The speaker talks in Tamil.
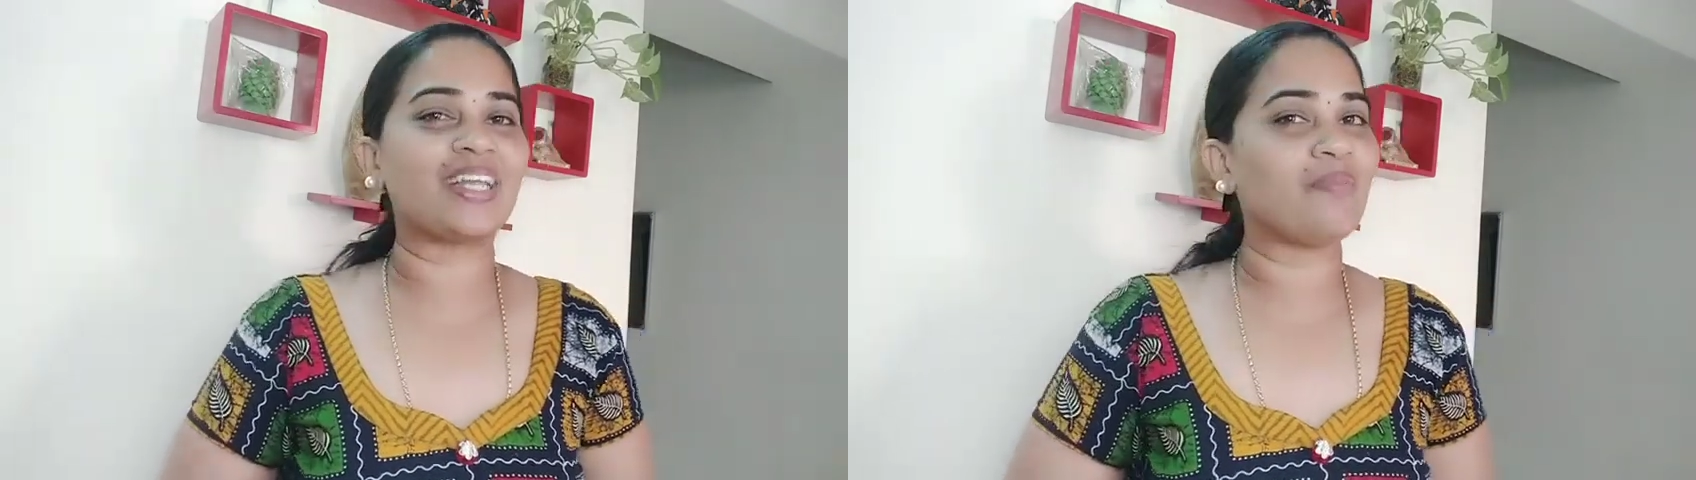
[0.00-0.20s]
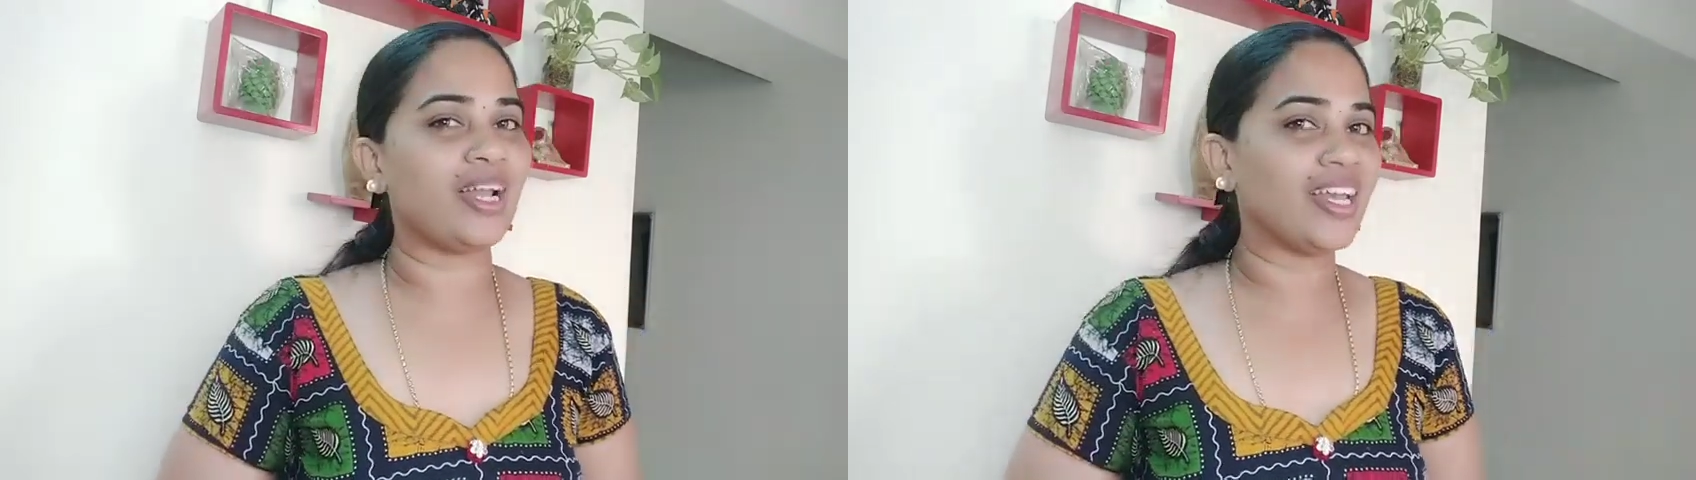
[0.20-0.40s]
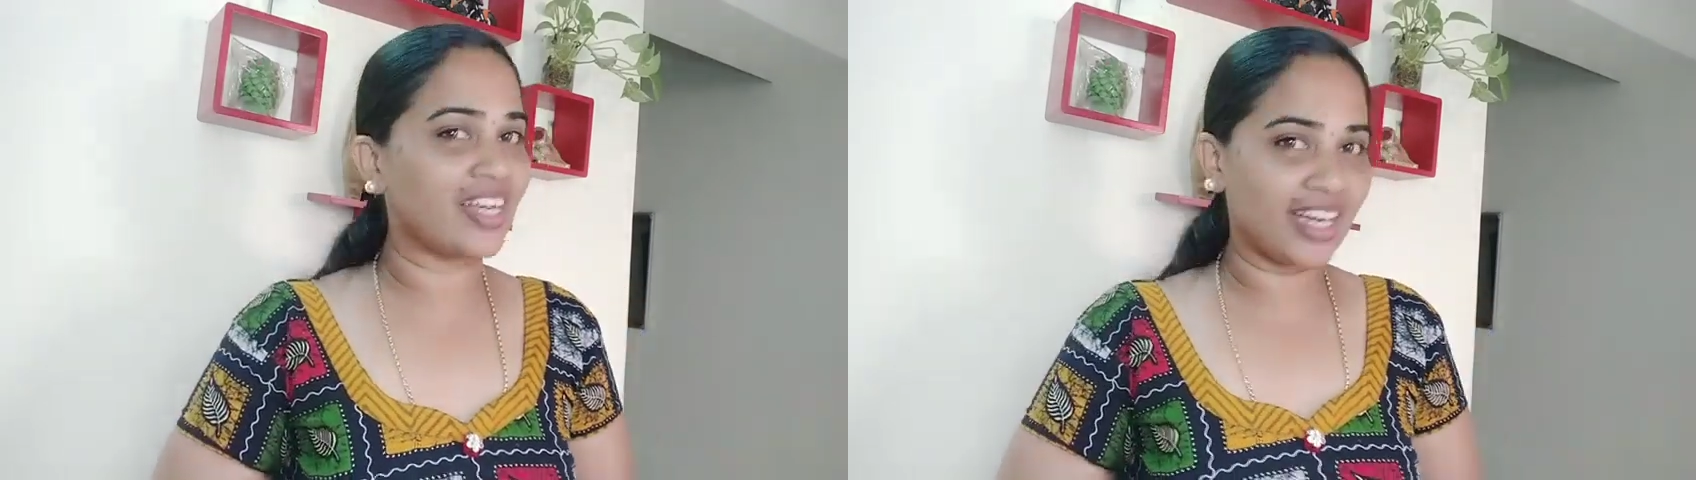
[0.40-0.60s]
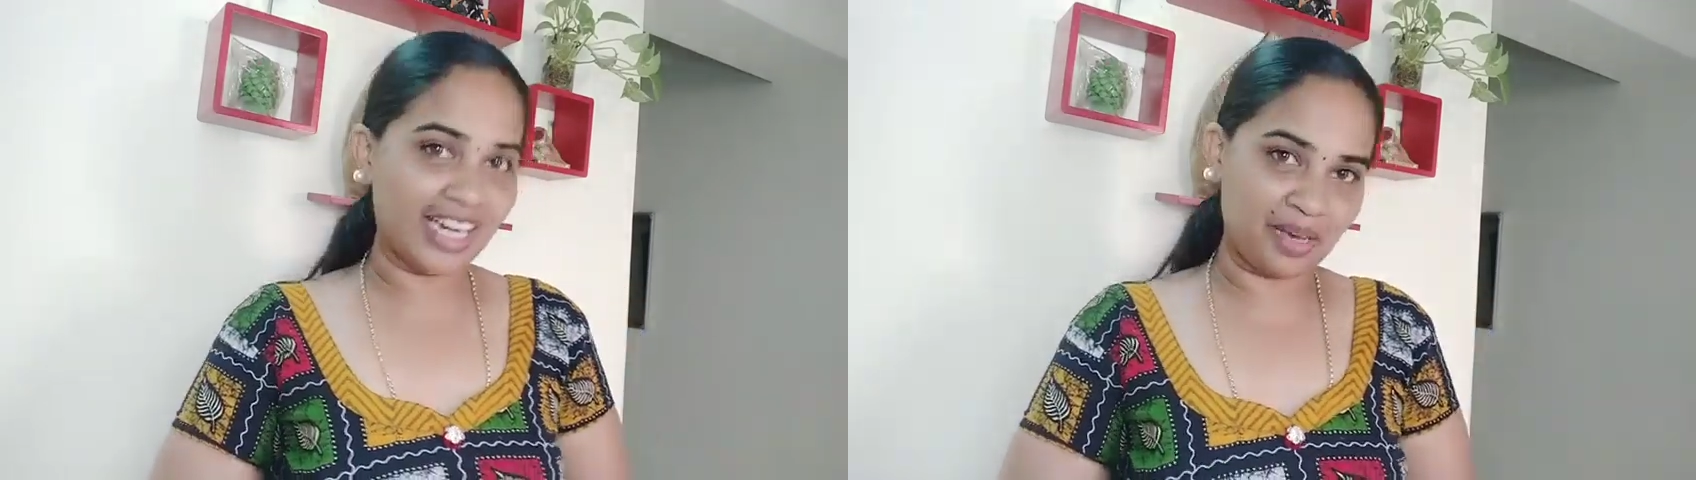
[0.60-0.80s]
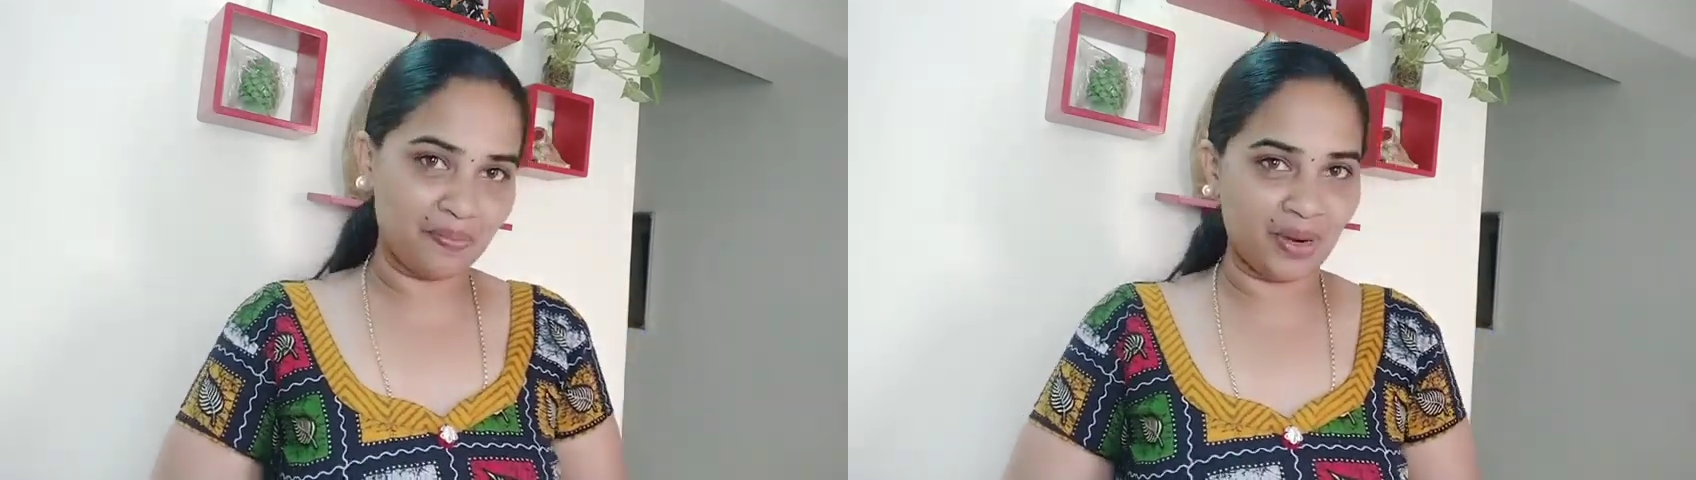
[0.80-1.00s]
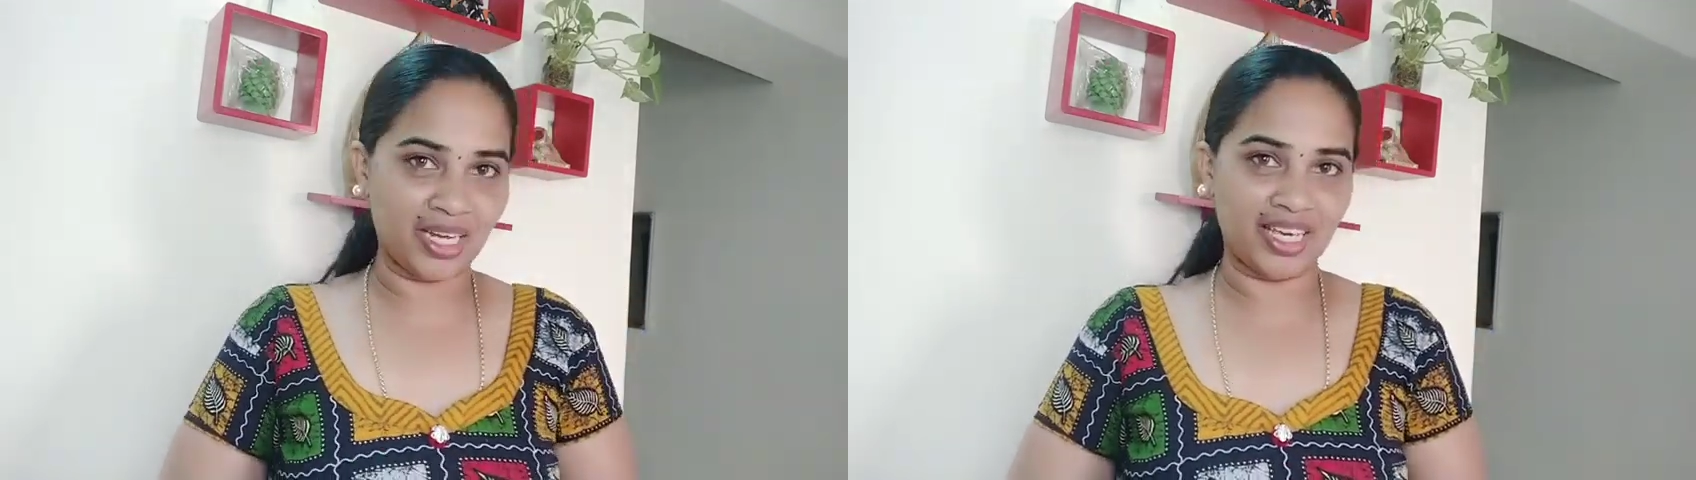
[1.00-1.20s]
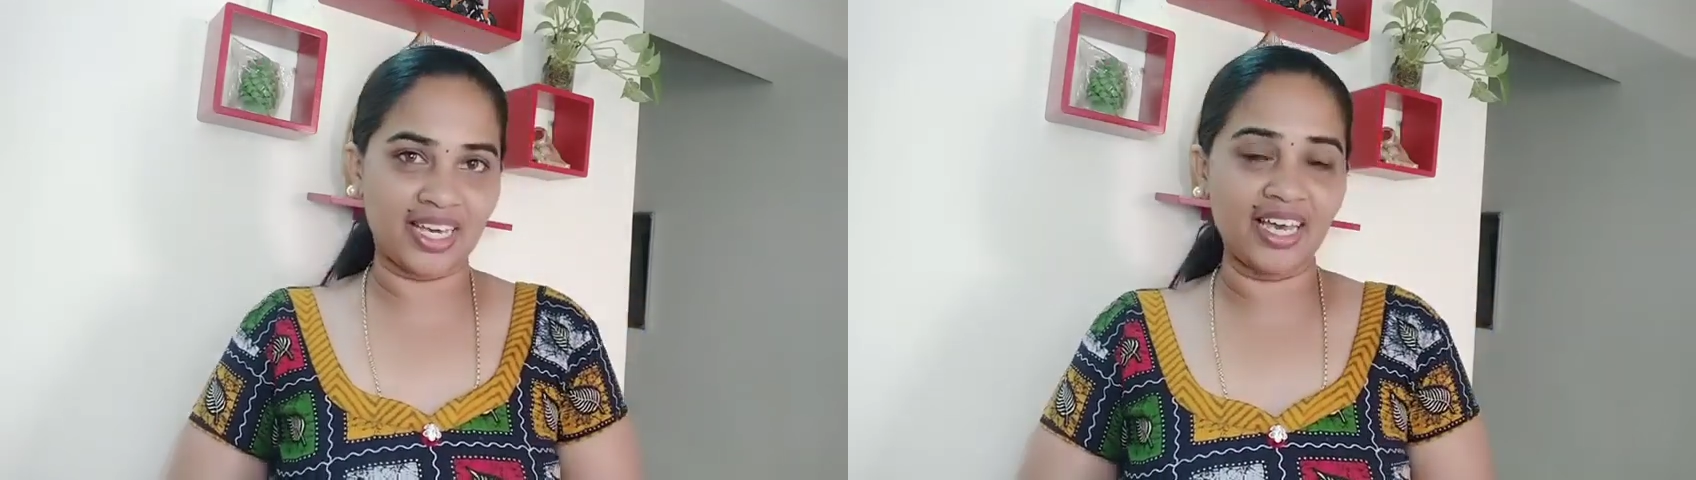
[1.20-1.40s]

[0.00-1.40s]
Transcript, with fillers: பெல்லைக்கனை கிளிக் பண்ணிக்கிங்க